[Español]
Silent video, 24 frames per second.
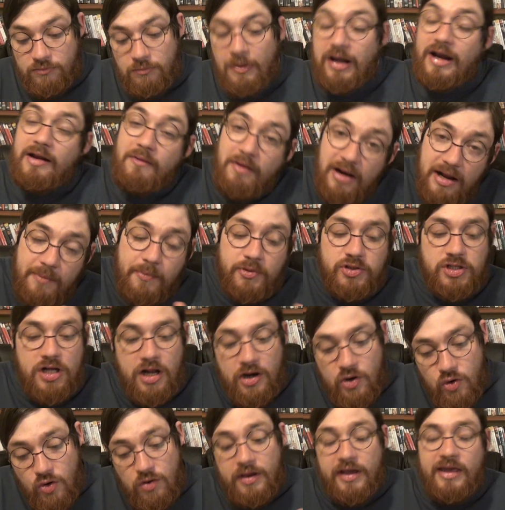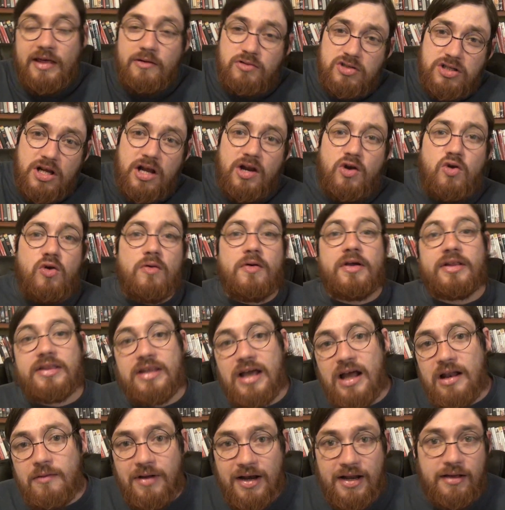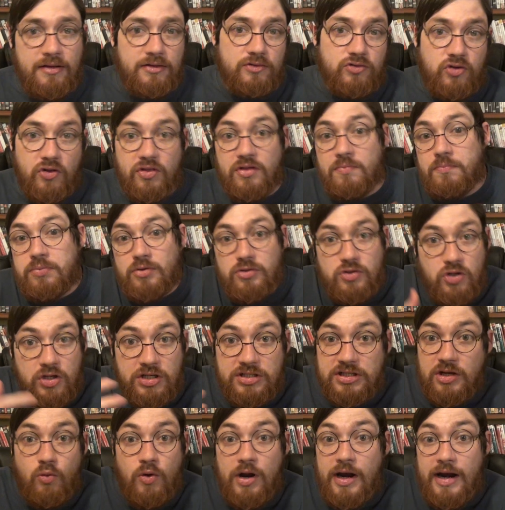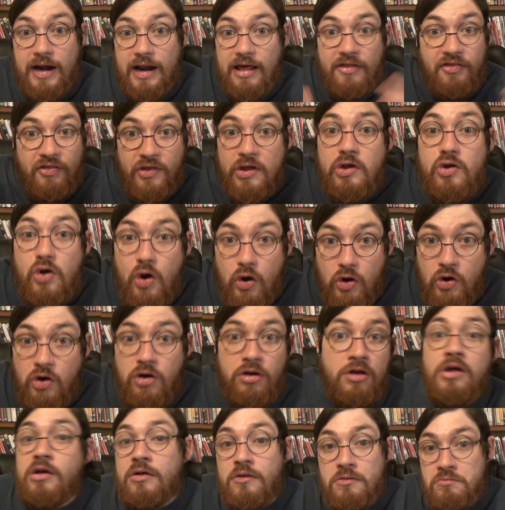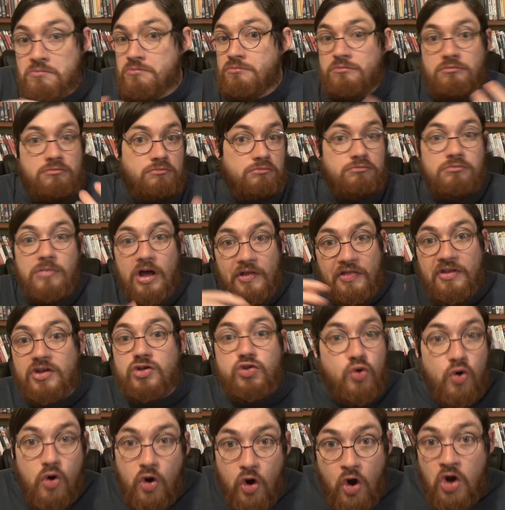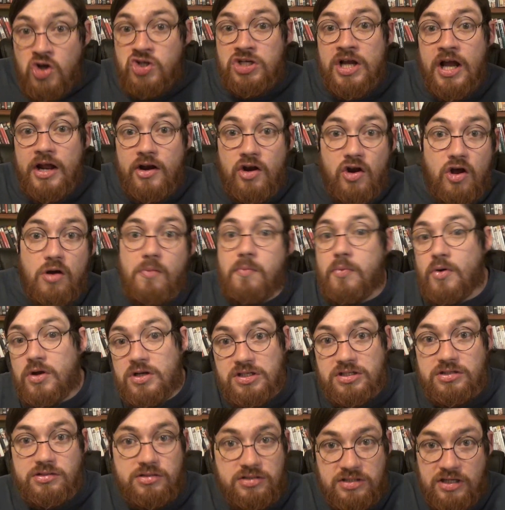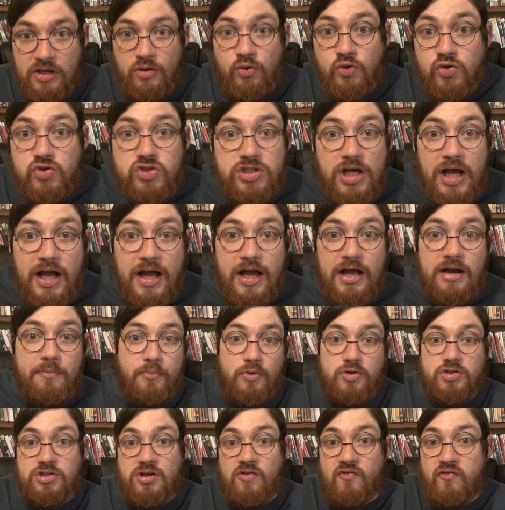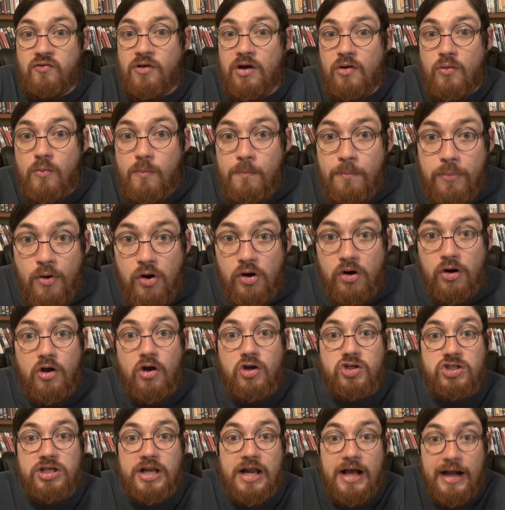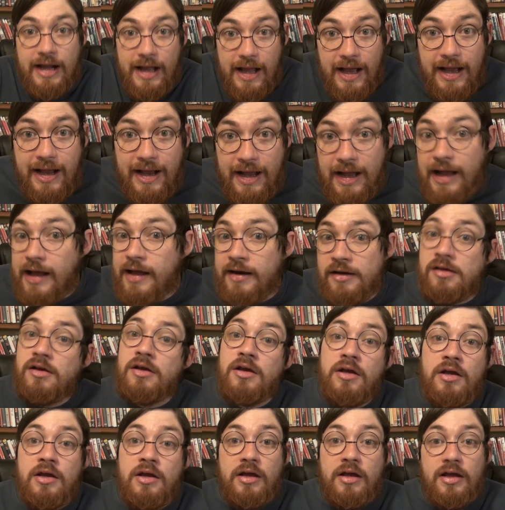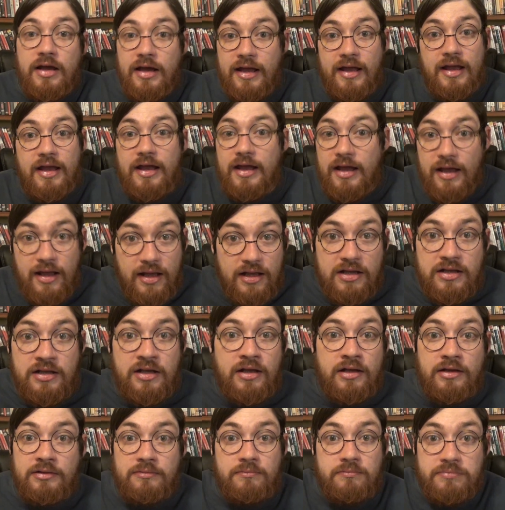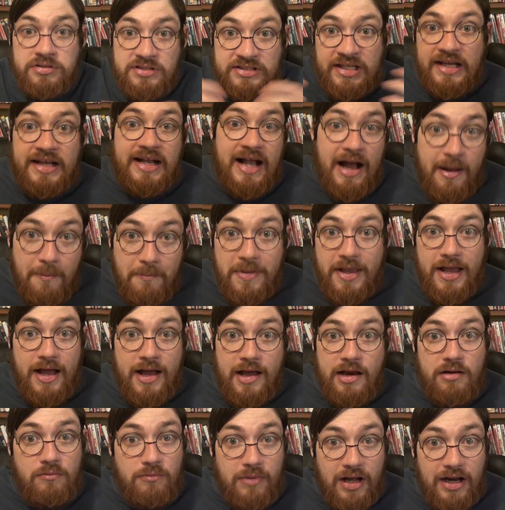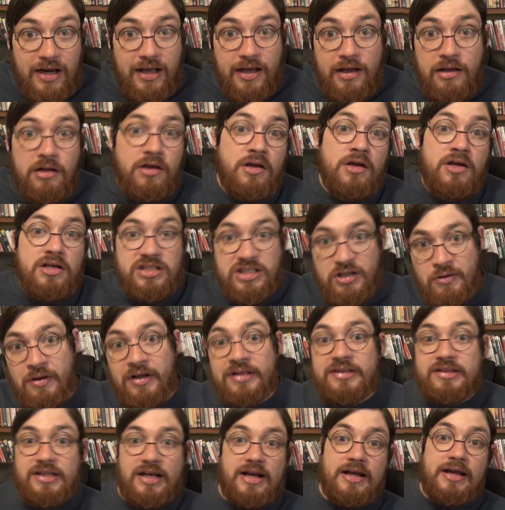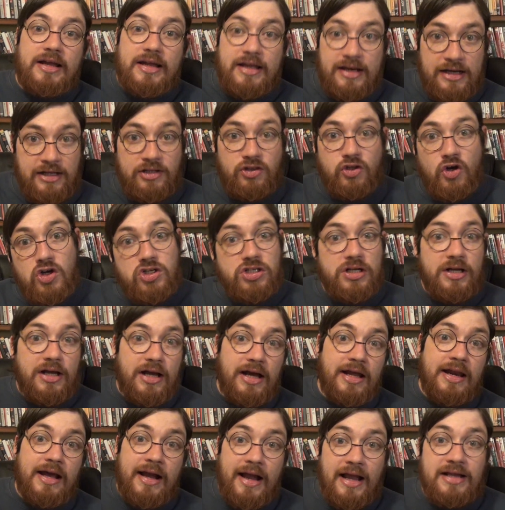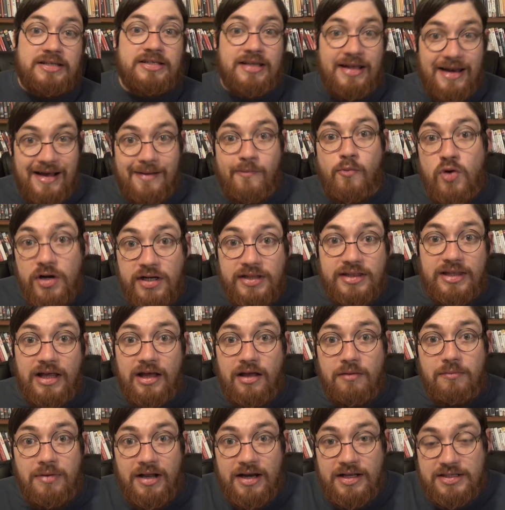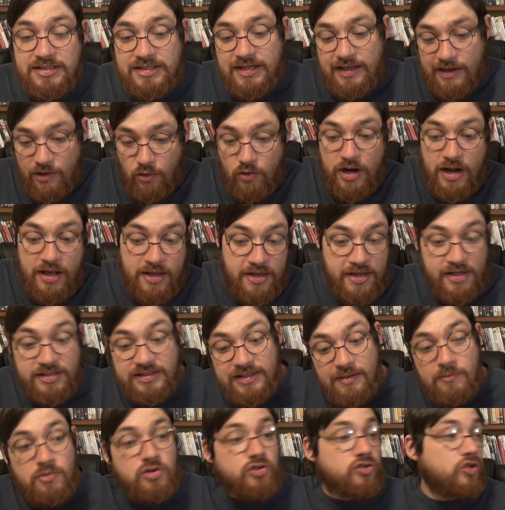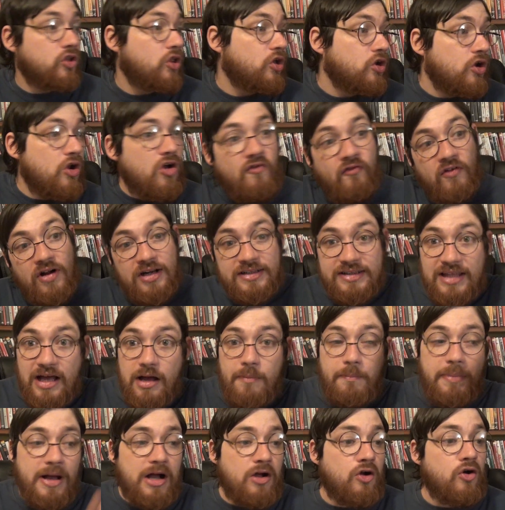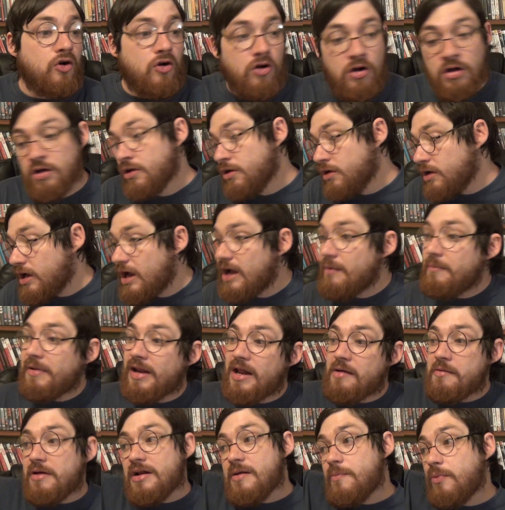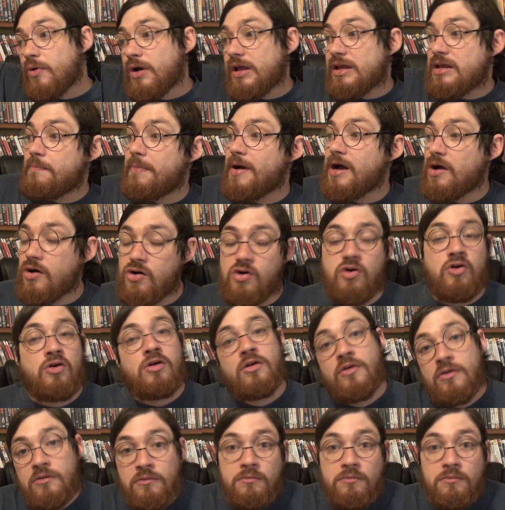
Vale, vale, pues a las 9, quedamos a las 9 tal, ¿vale? Entonces, pues yo que sé, igual a las 5, ¿no? Hacen sus cosas, ¿no? Pues se duchan, pues se fuman un porro, se la cascan, eh, se cambian, ¿vale? Se van tranquilitos a, la casa de la muerta, ¿vale? Se reúnen allí, estamos todos, no, falta Paco. Ah, mira, viene por allí Paco.